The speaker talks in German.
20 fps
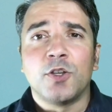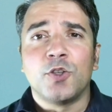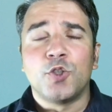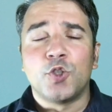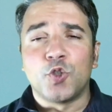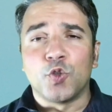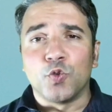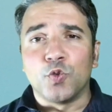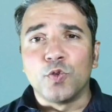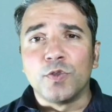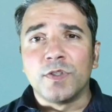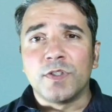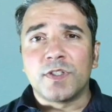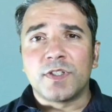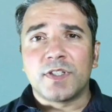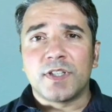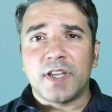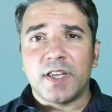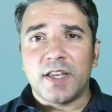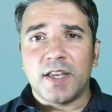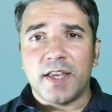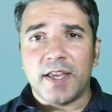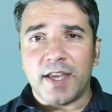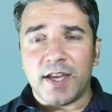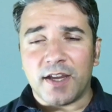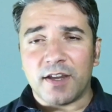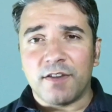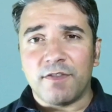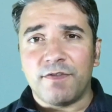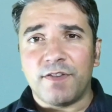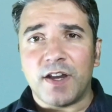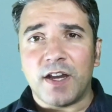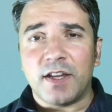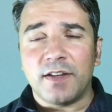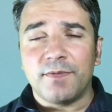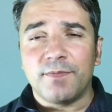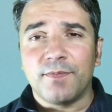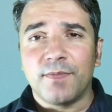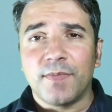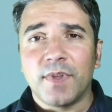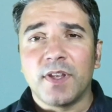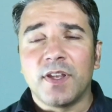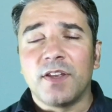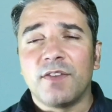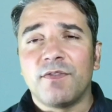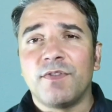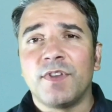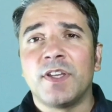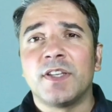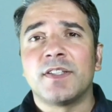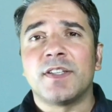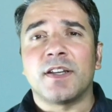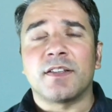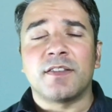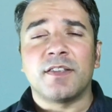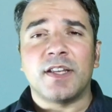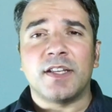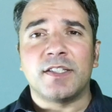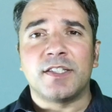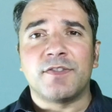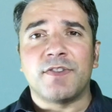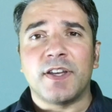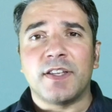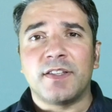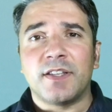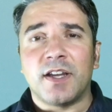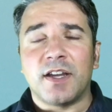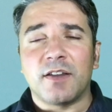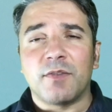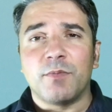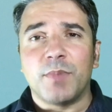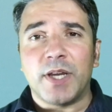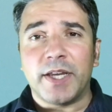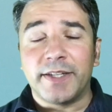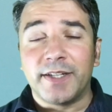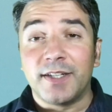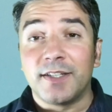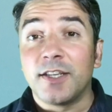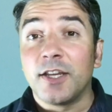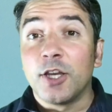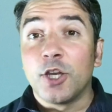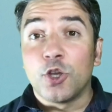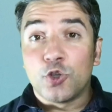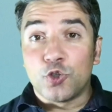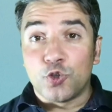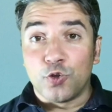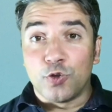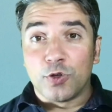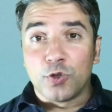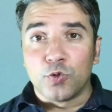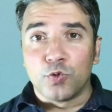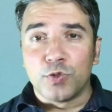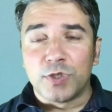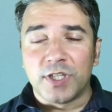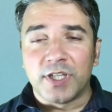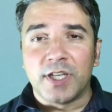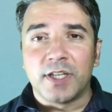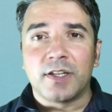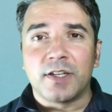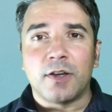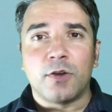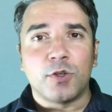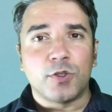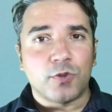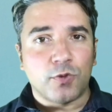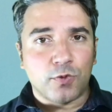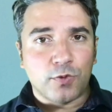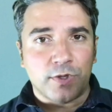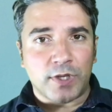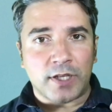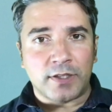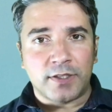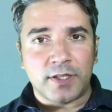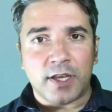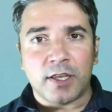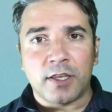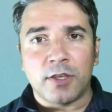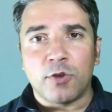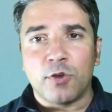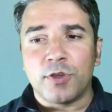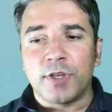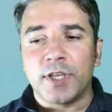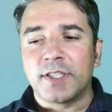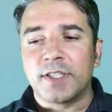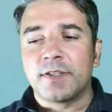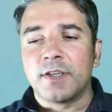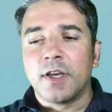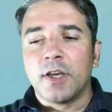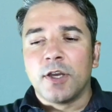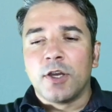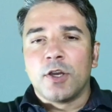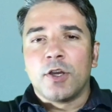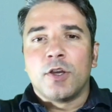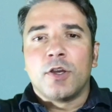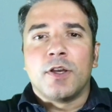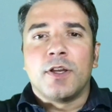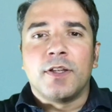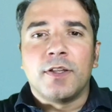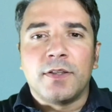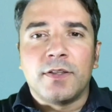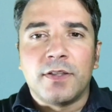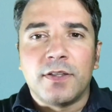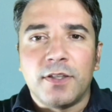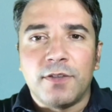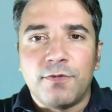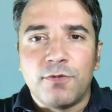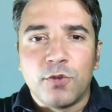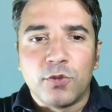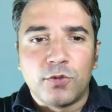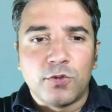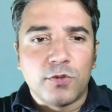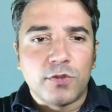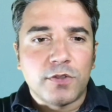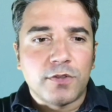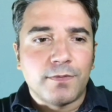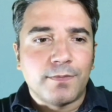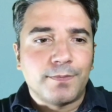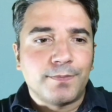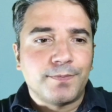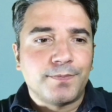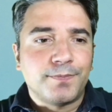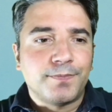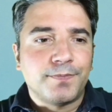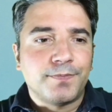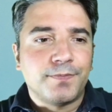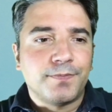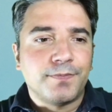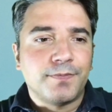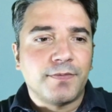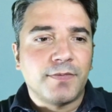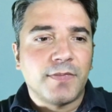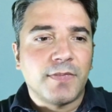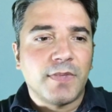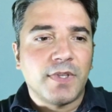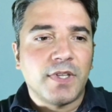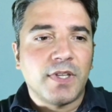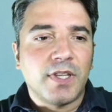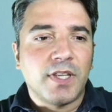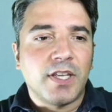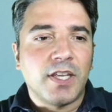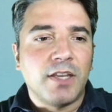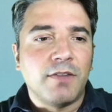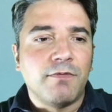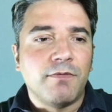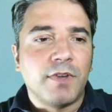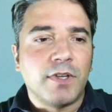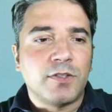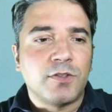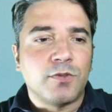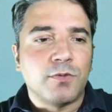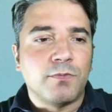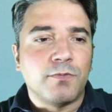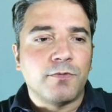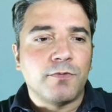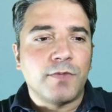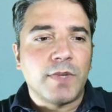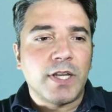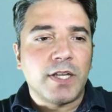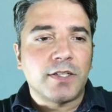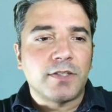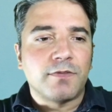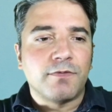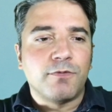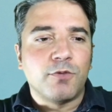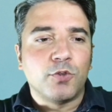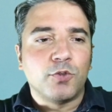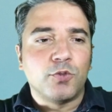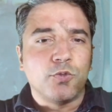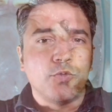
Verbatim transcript: zu uns hergefahren. Wie gesagt, an zwei Tagen behandelt. Schöne Grüße gehen raus und dann zeige ich euch jetzt die Fotos gehen wir zum ersten Foto